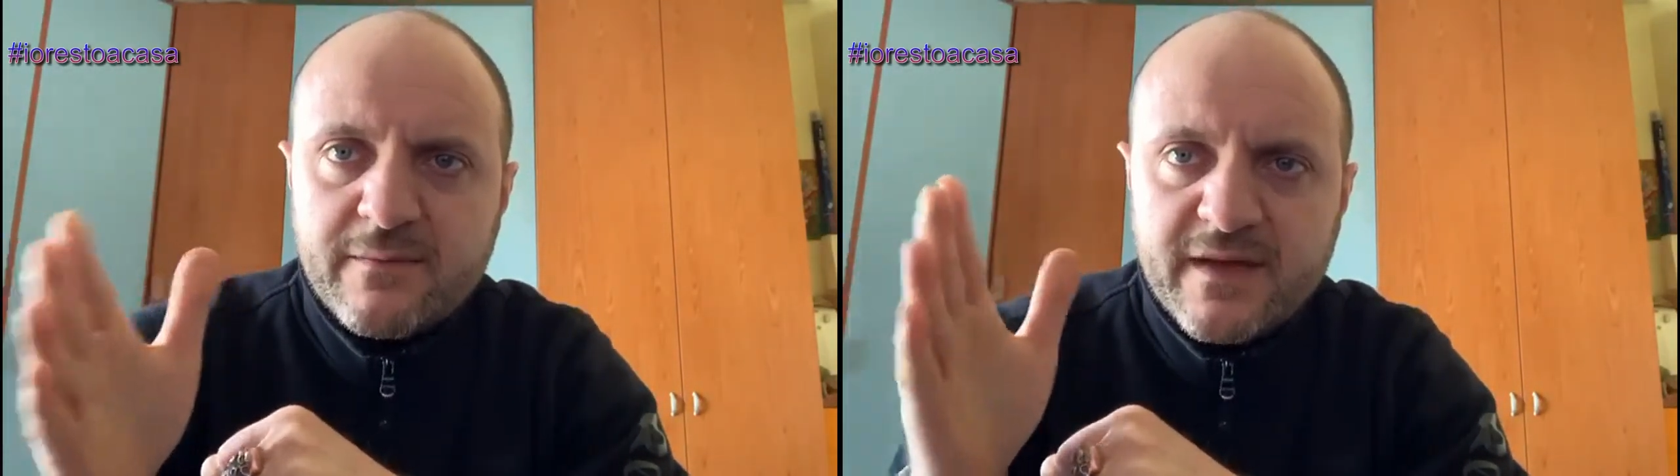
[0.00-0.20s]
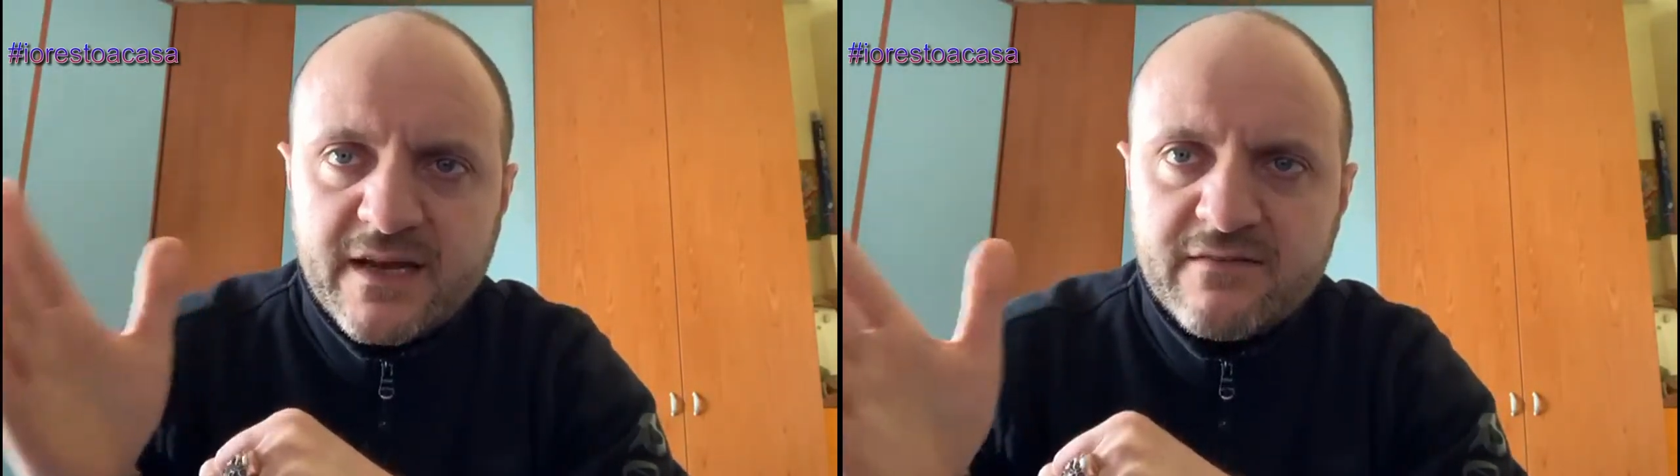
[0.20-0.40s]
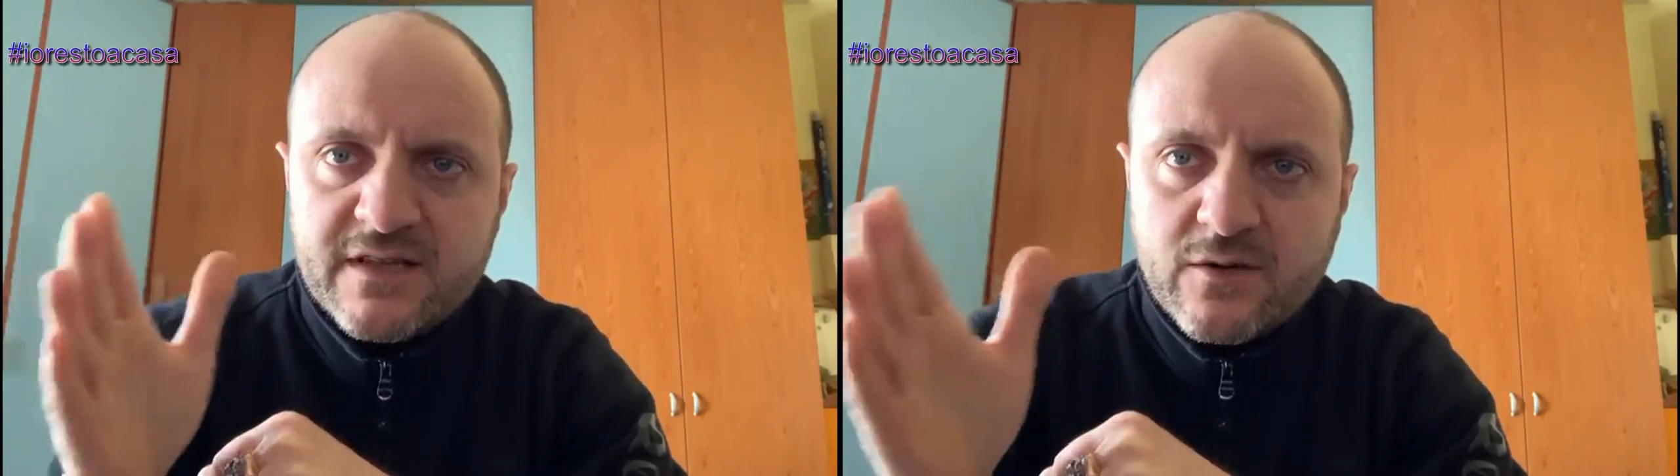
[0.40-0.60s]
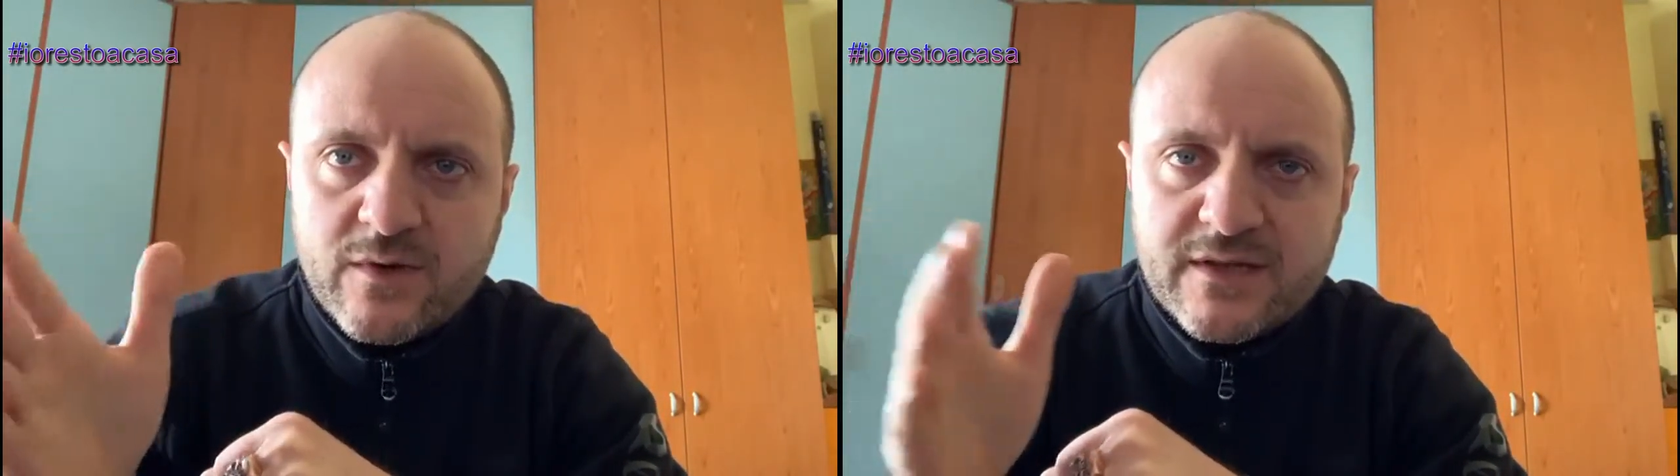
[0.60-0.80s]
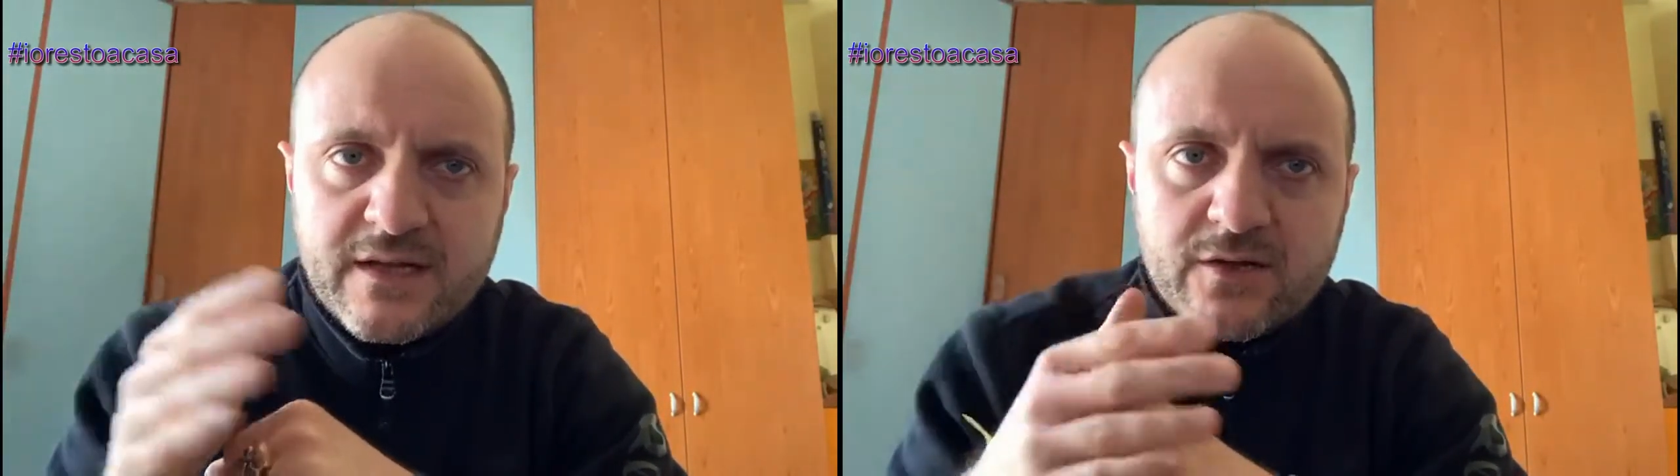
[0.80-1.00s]
bella vita e
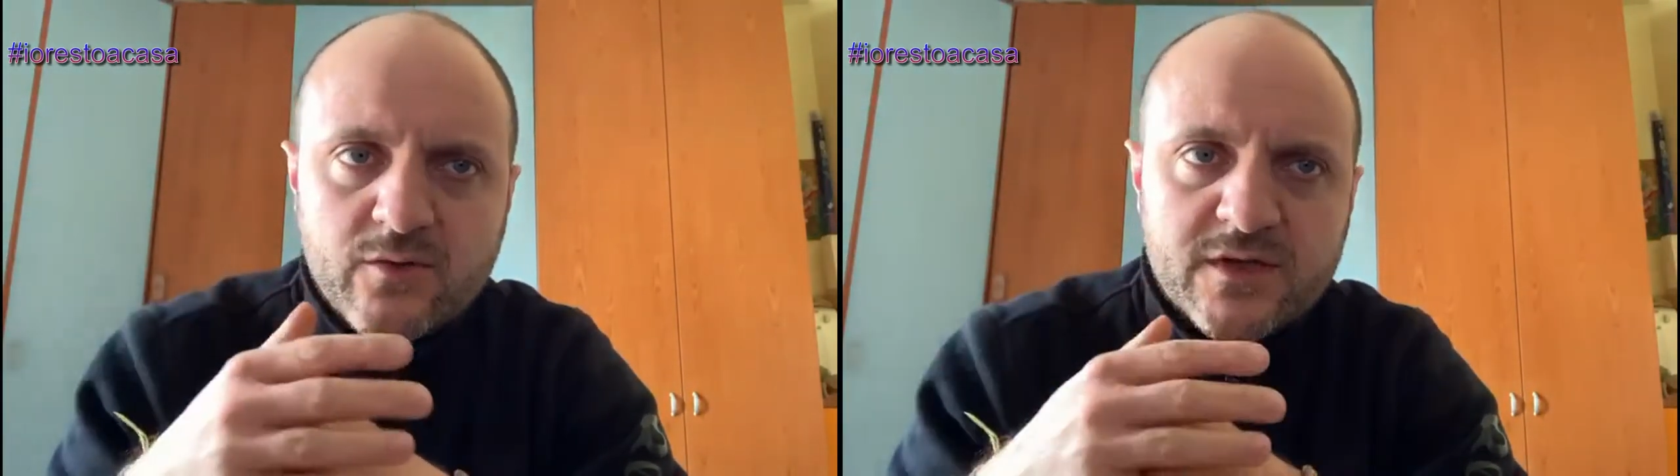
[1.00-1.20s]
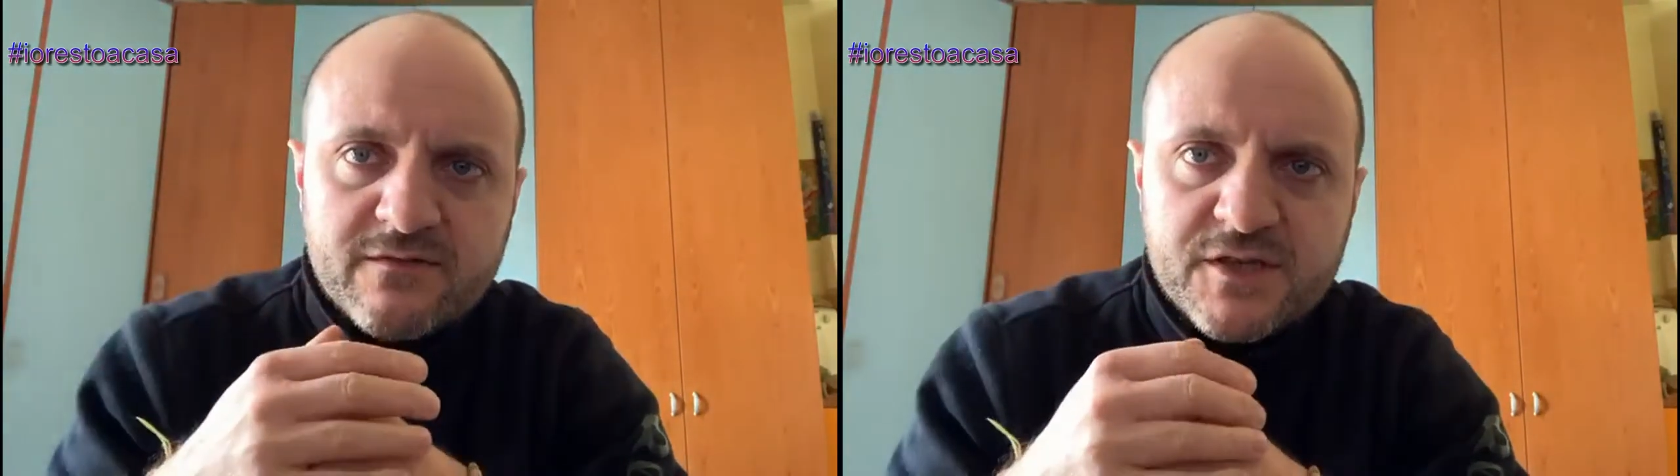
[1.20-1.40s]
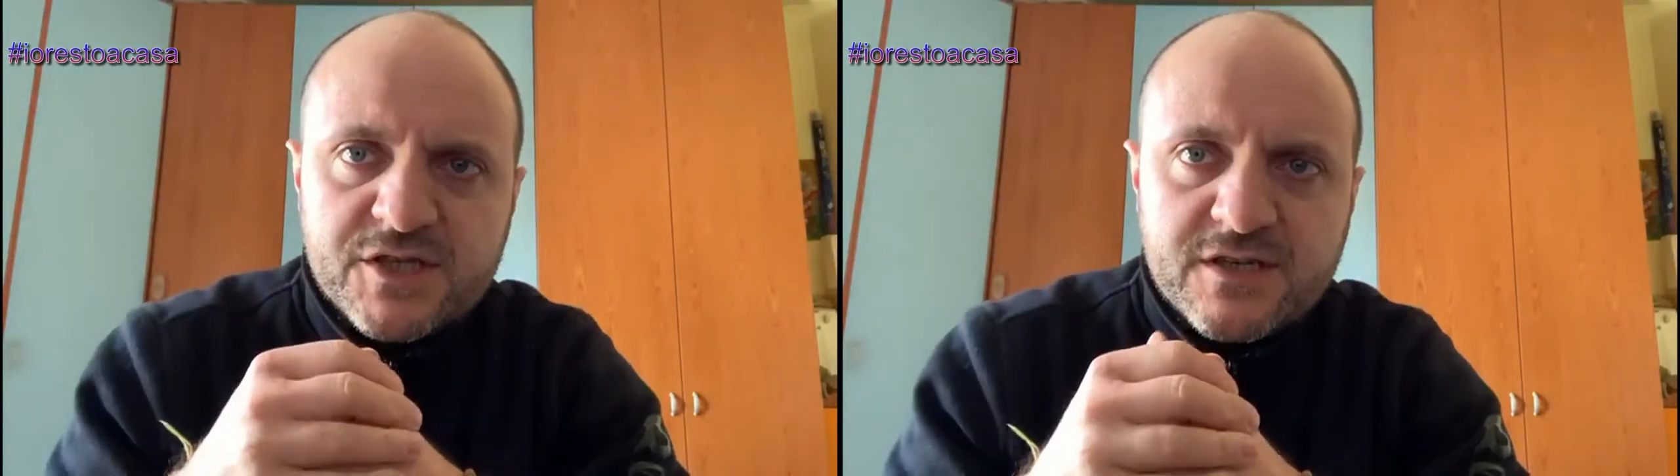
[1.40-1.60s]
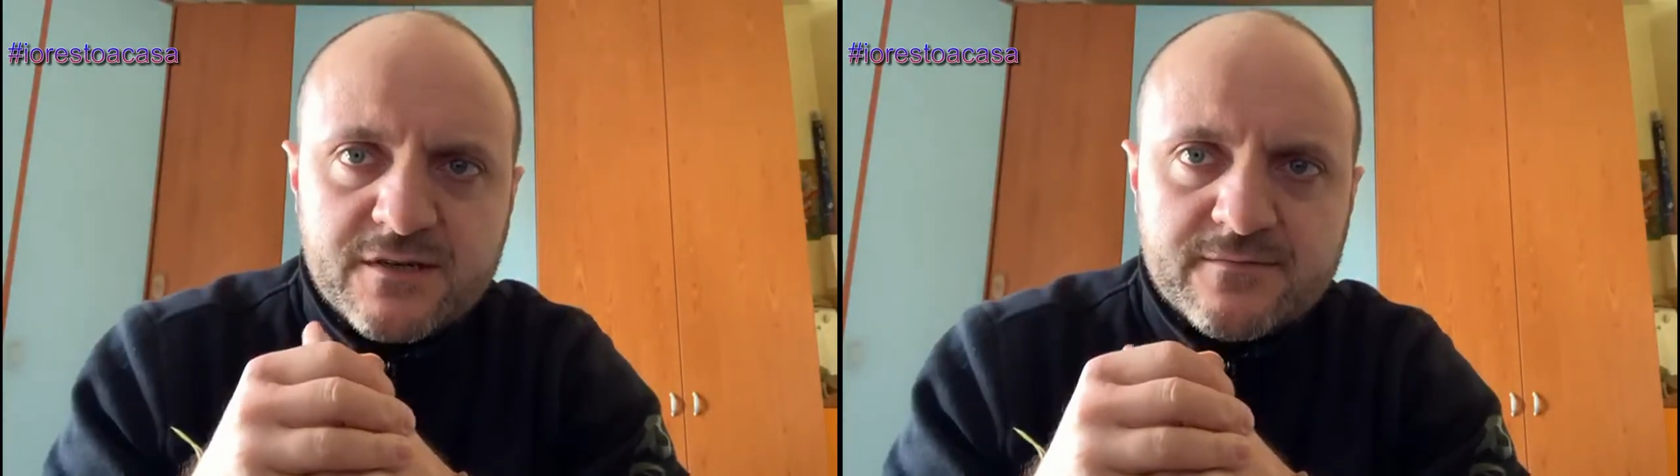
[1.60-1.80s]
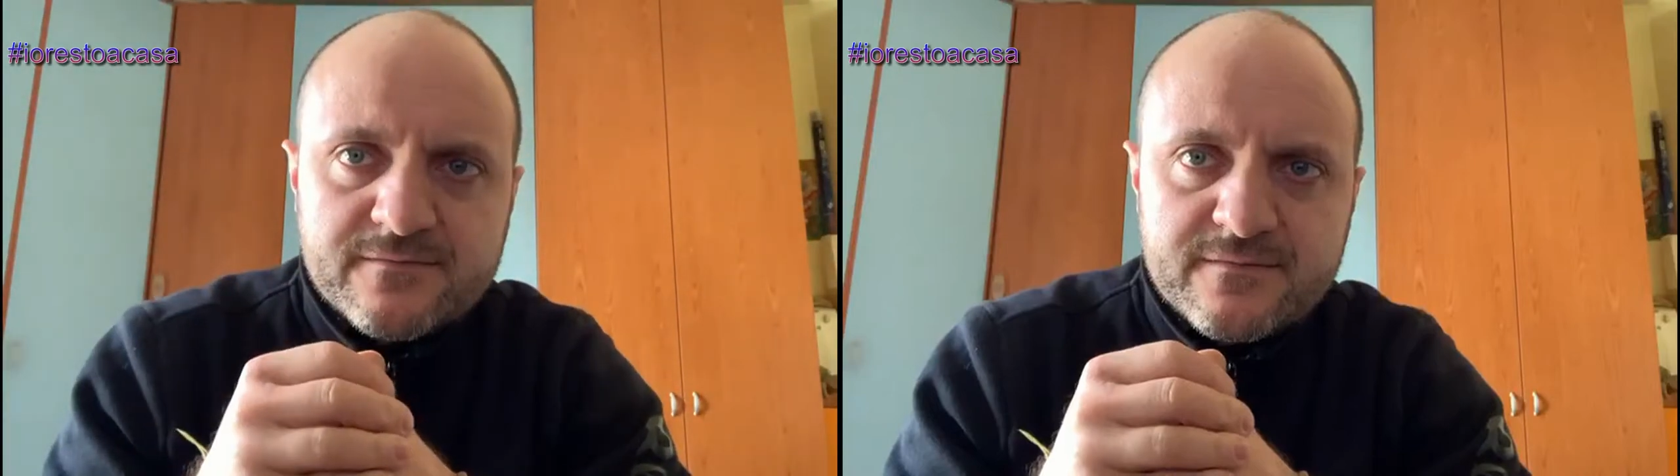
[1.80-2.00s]
quant'altro, quando
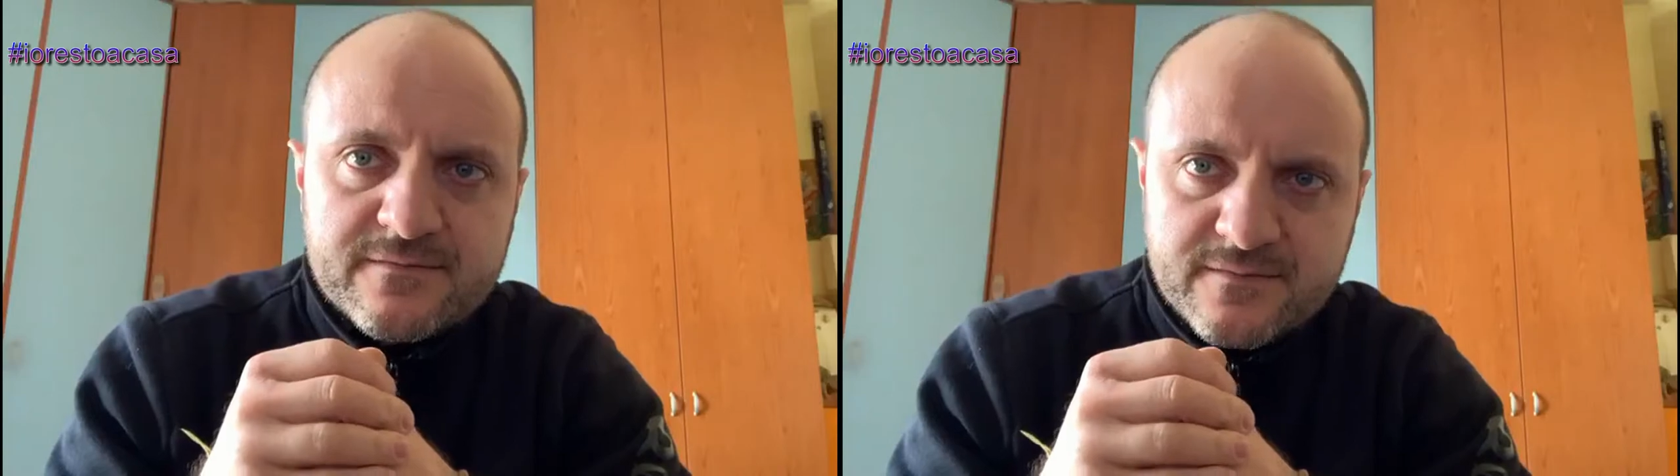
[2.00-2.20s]
invece,